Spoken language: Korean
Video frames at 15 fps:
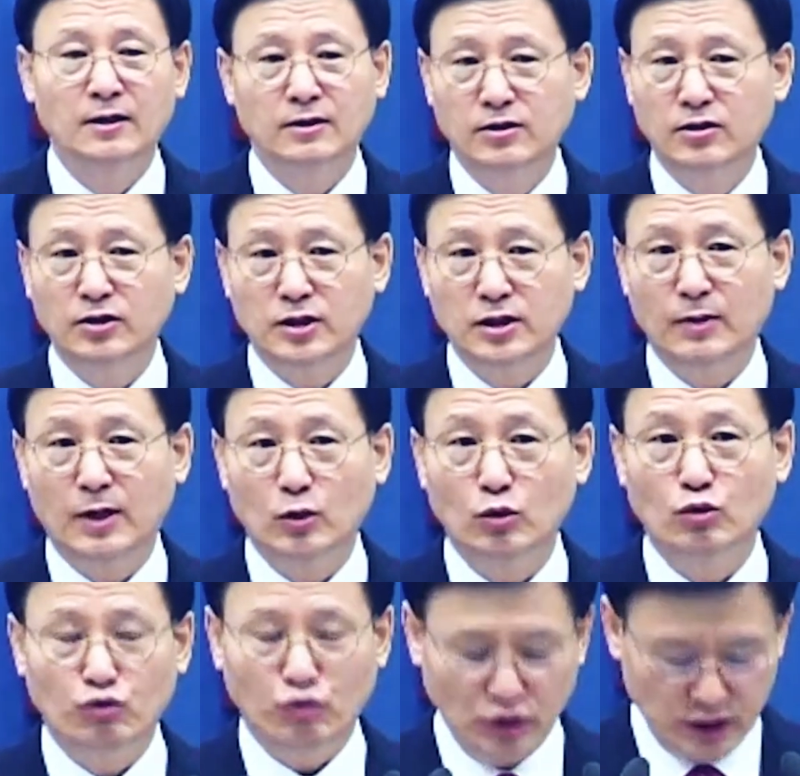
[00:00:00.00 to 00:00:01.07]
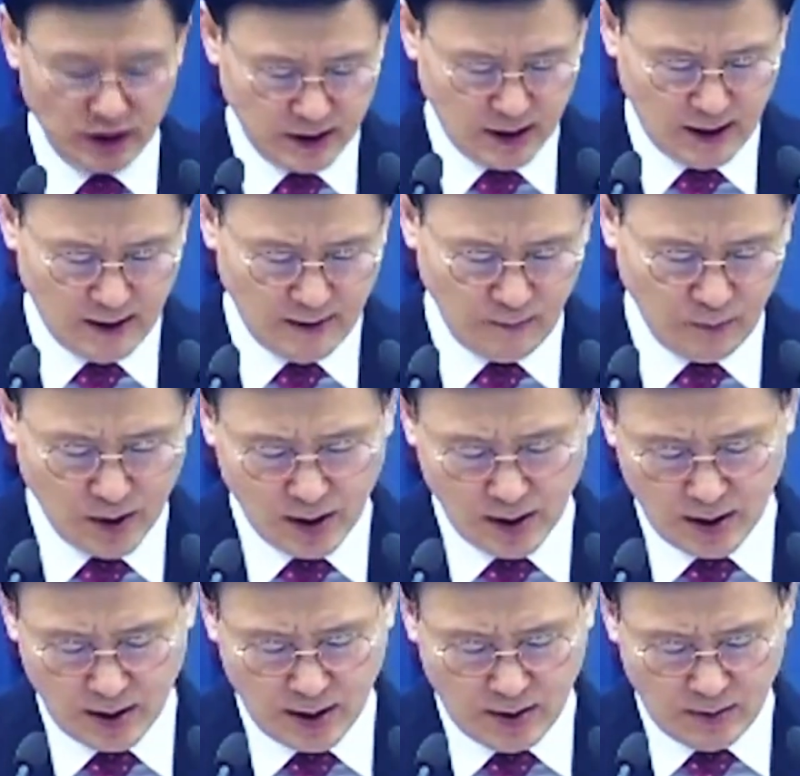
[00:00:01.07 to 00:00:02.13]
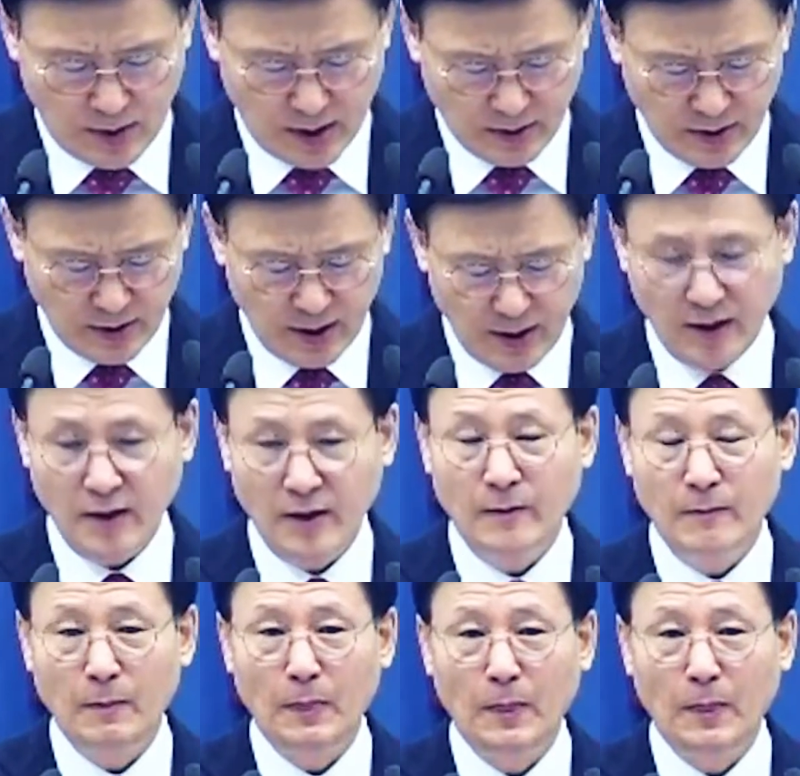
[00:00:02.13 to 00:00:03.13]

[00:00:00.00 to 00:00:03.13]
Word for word: 그것이 바로 구원이다. 만일에